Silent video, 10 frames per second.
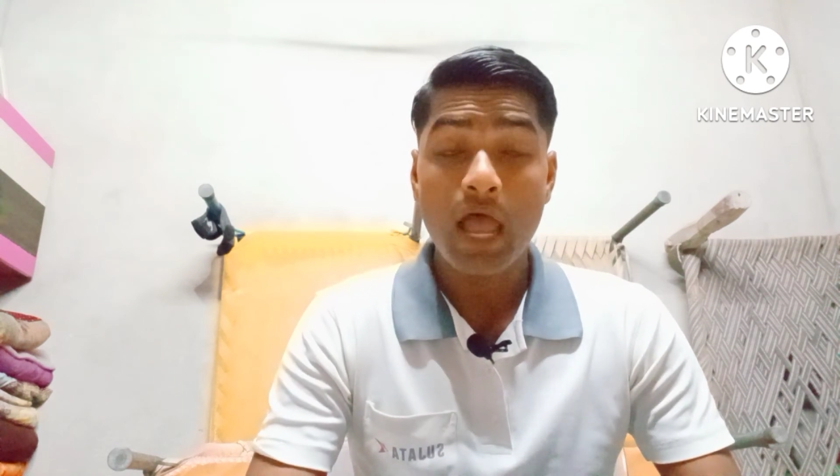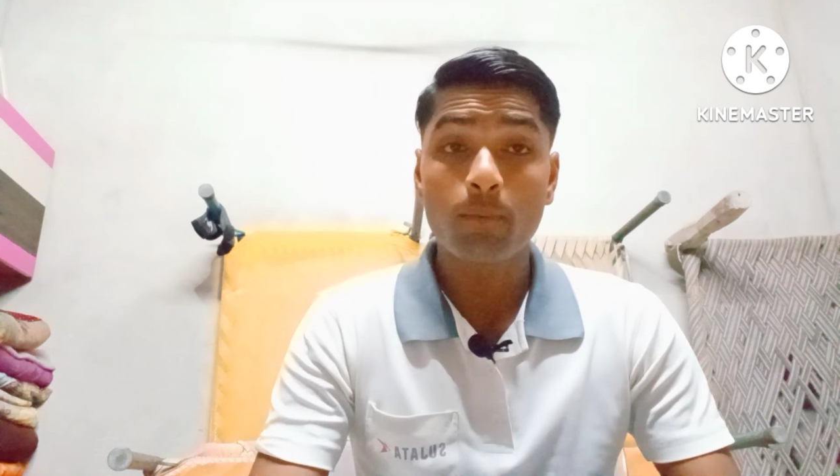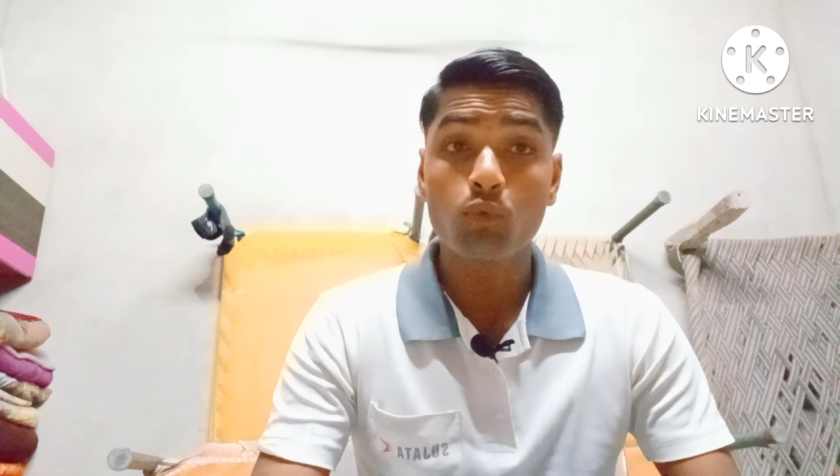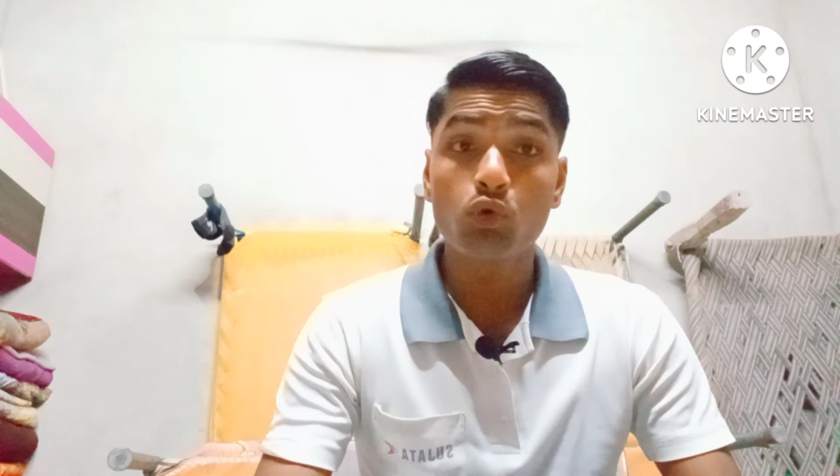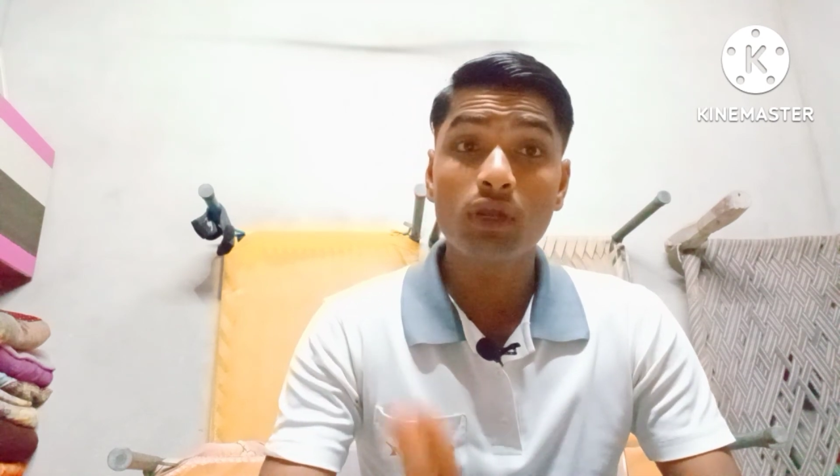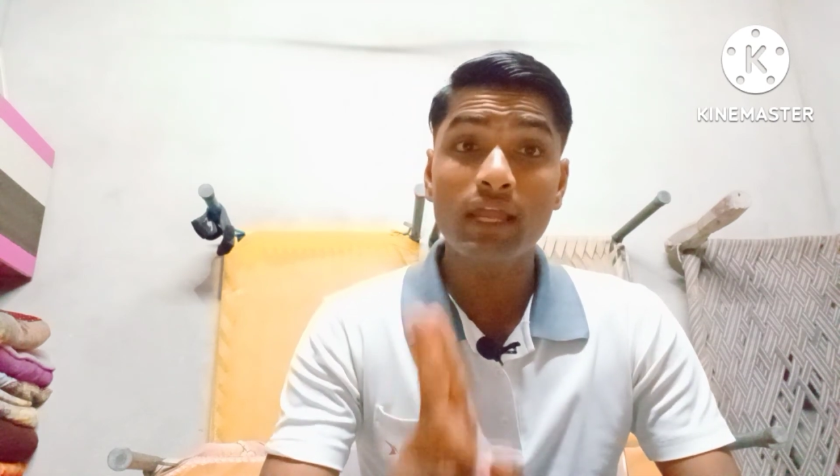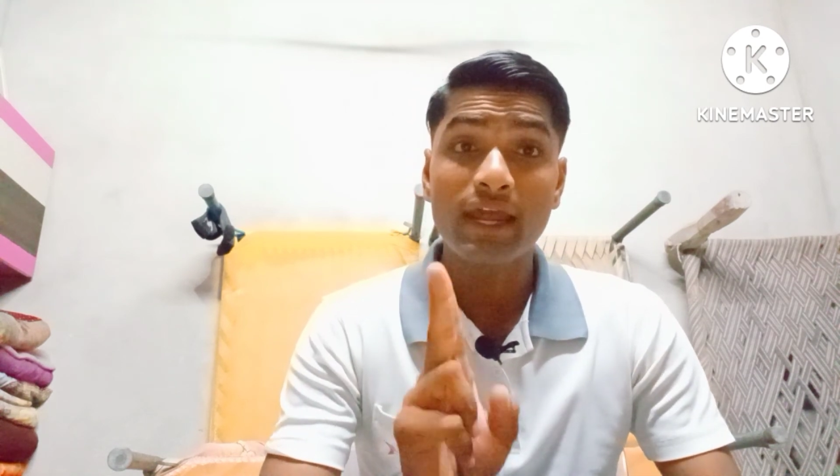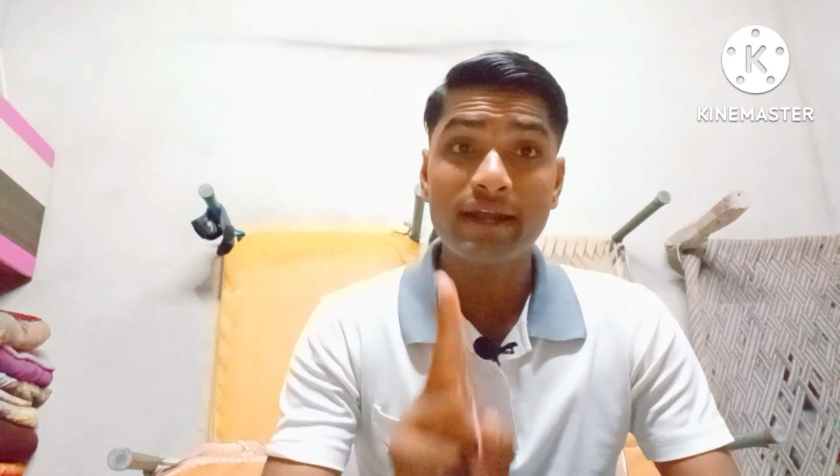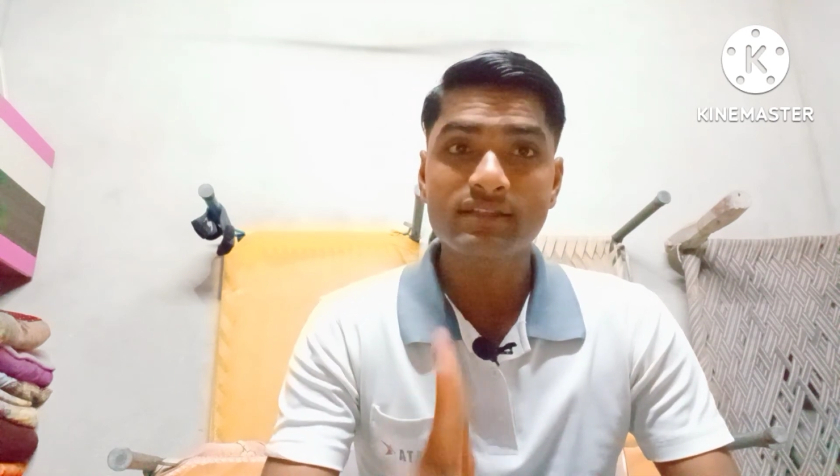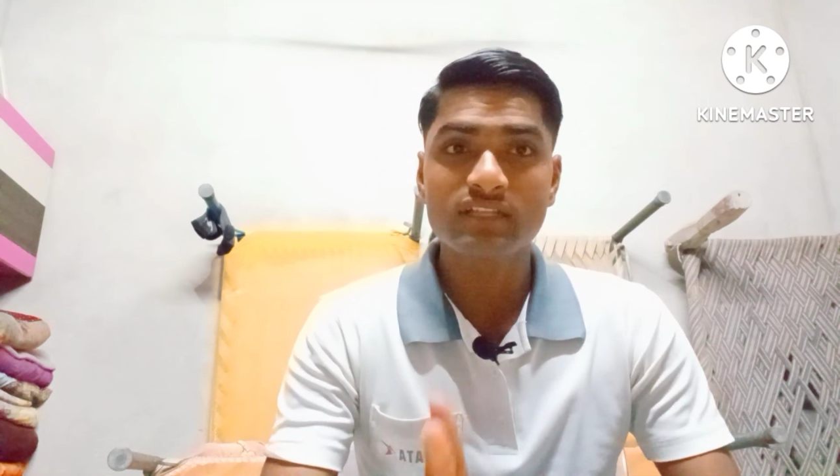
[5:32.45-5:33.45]
आप गूगल
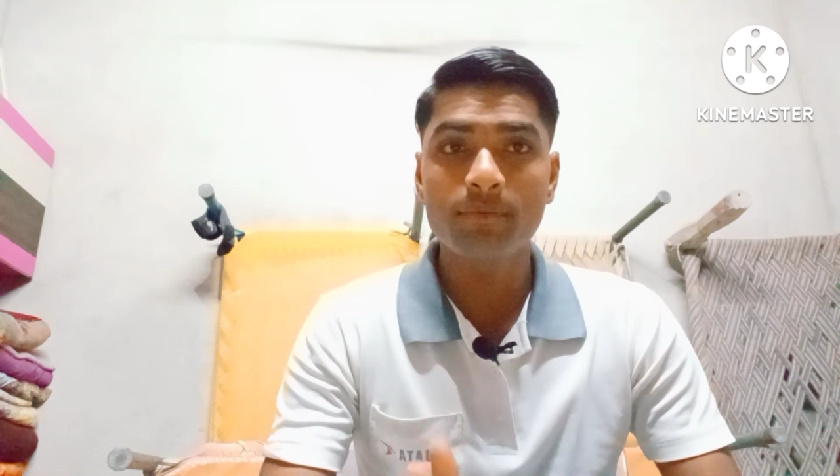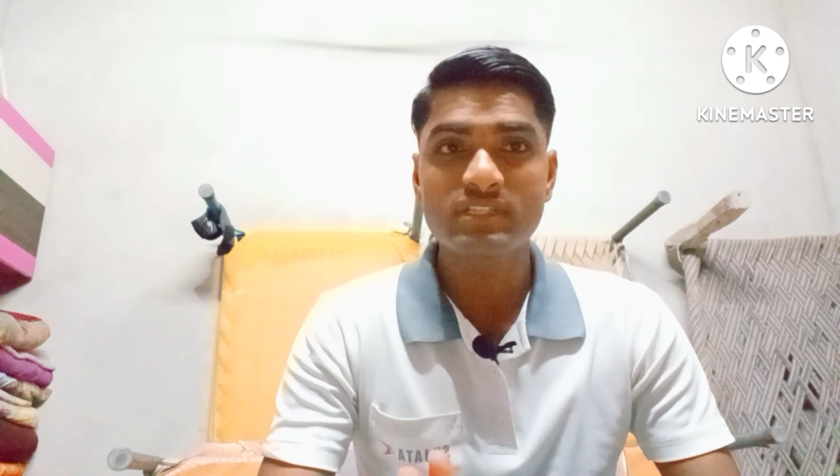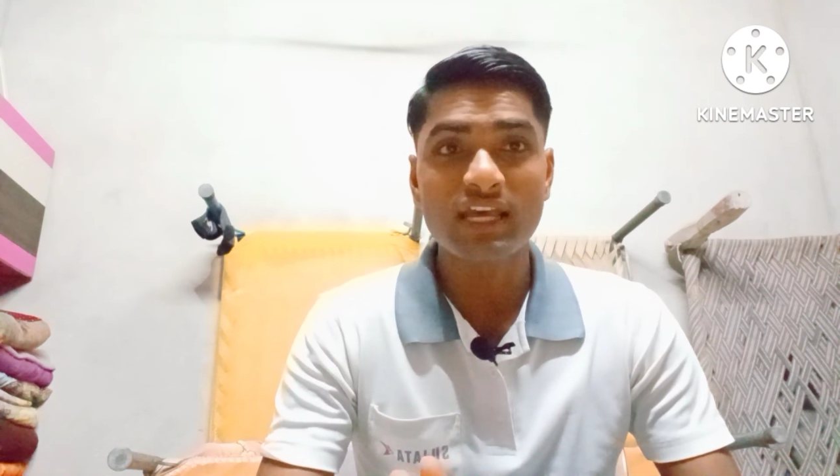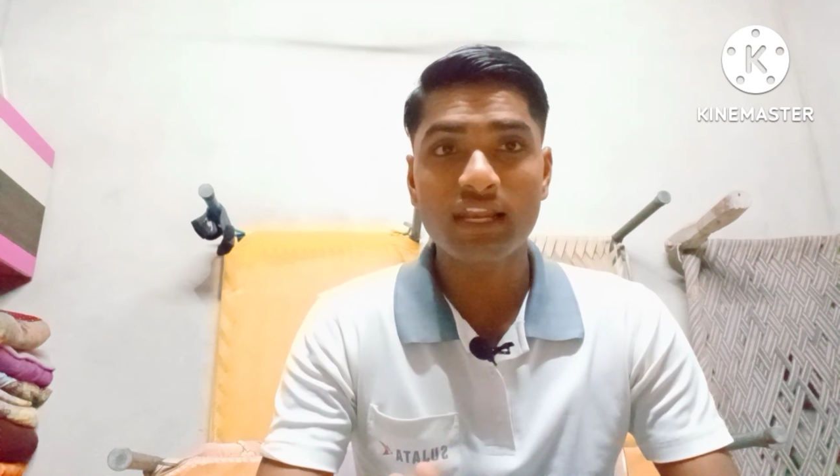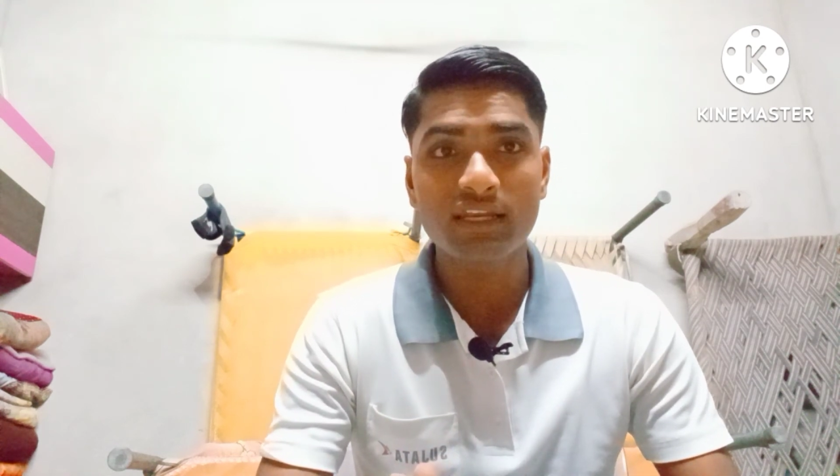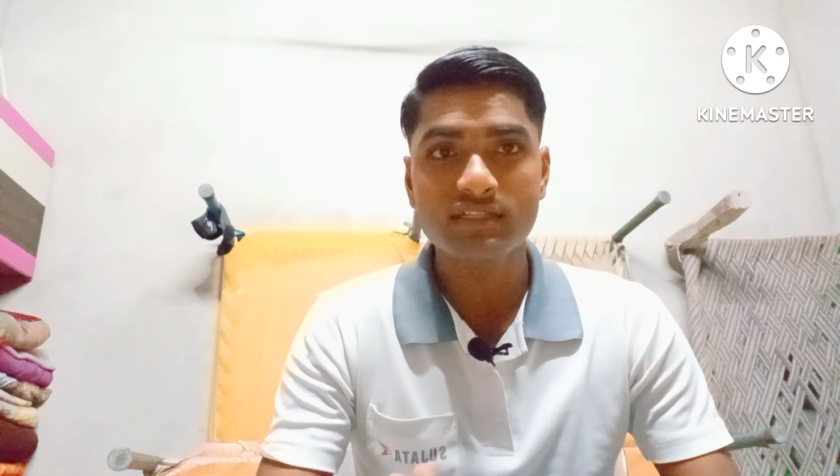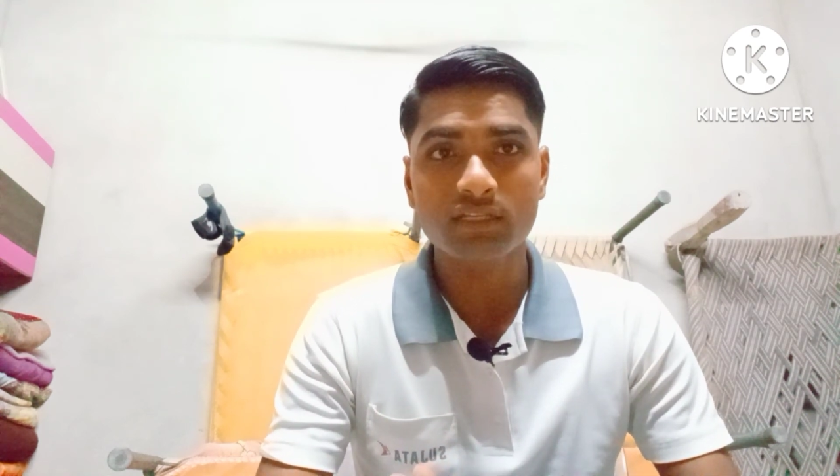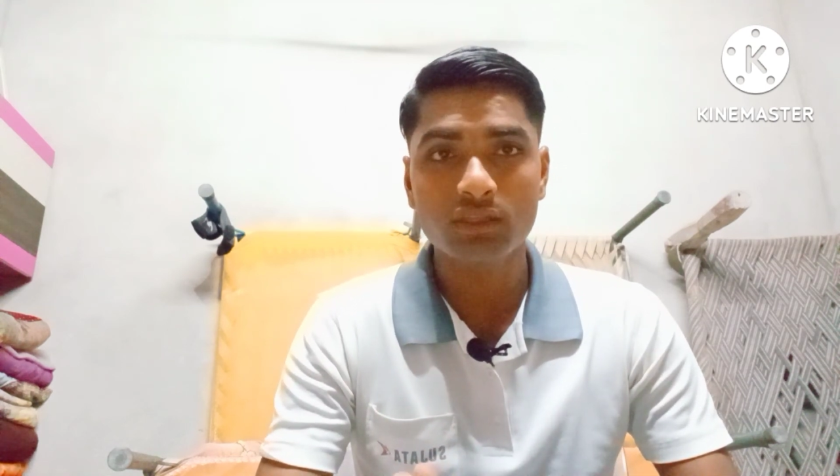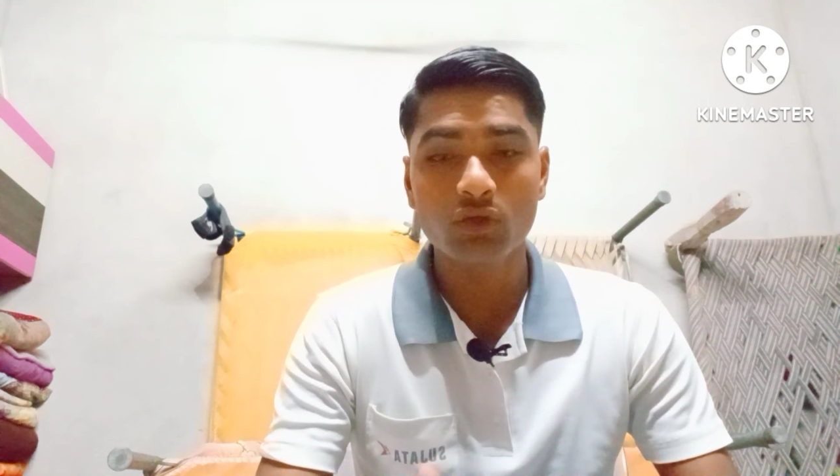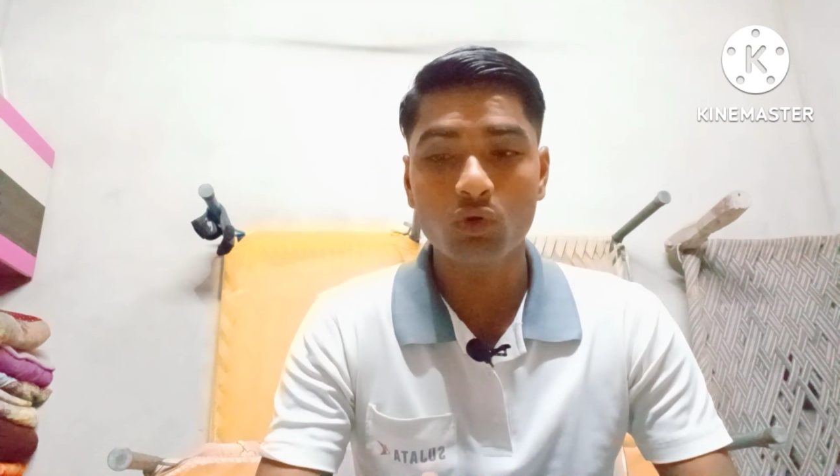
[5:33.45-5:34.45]
एड्स का भी सहारा ले
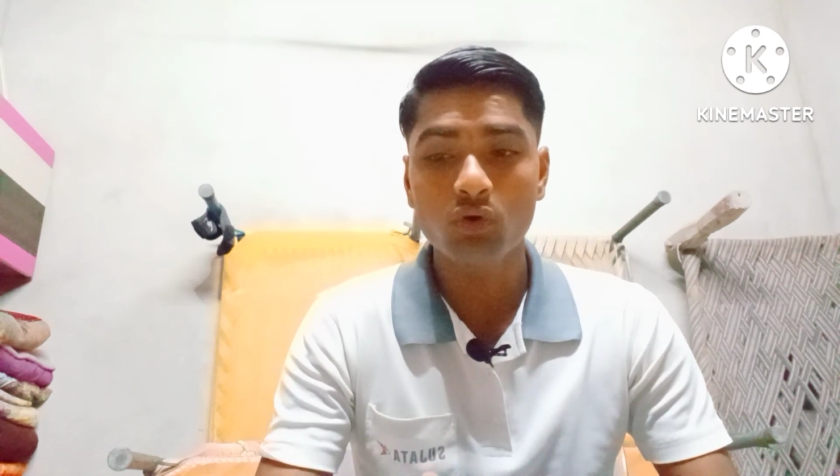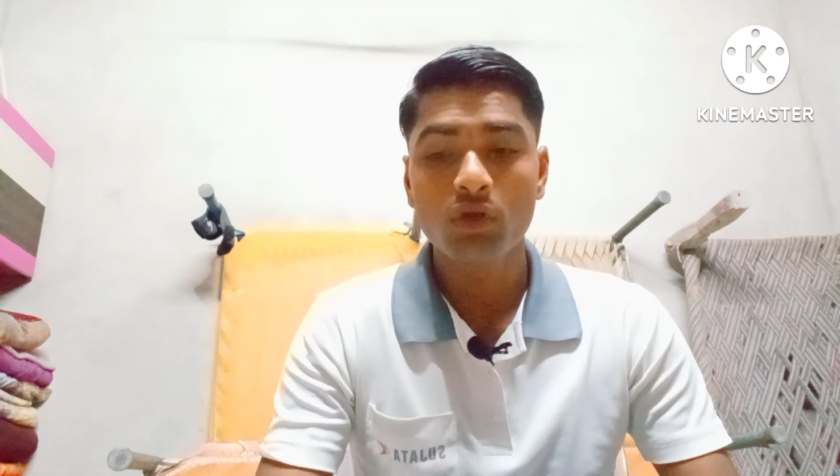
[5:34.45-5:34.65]
सकते हो